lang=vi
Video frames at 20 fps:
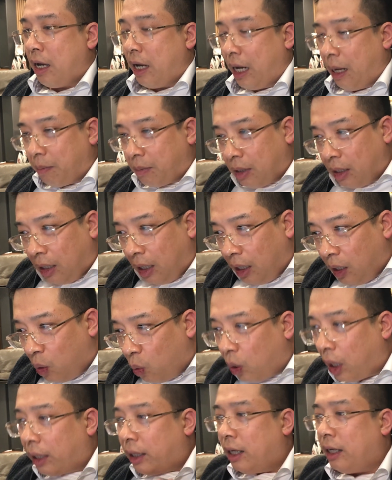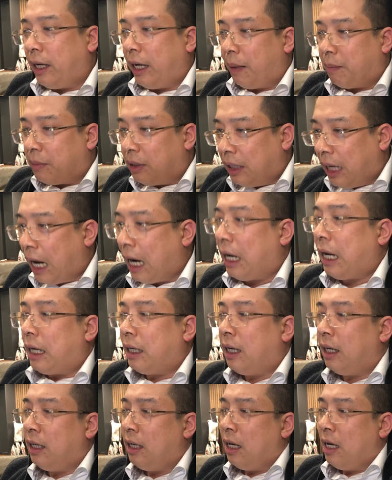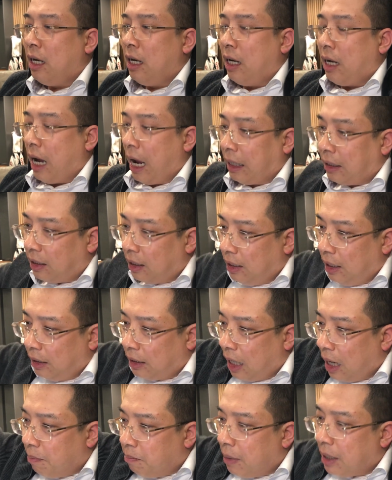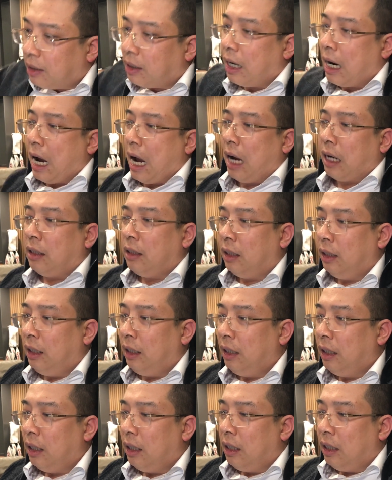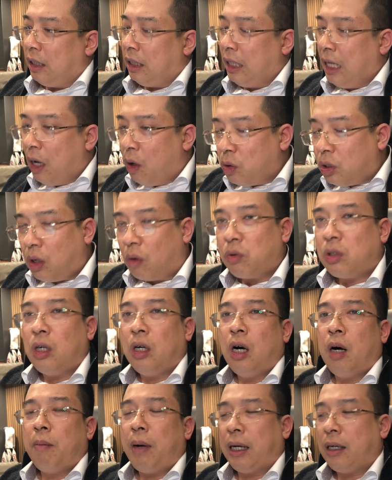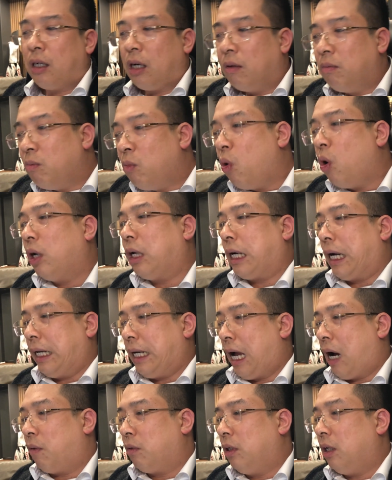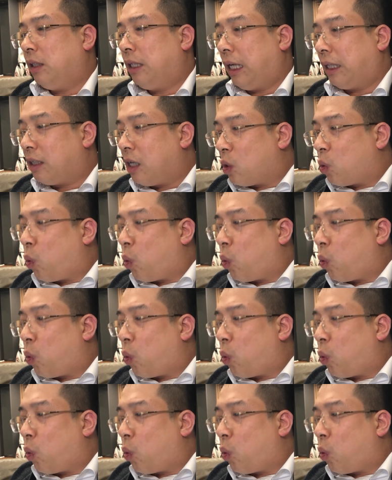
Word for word: em cứ lưu lại đây em cứ để lại đây anh cứ đi thêm mấy cửa hàng nữa đi nếu trong trường hợp anh không mua được cái nào nữa thì anh cứ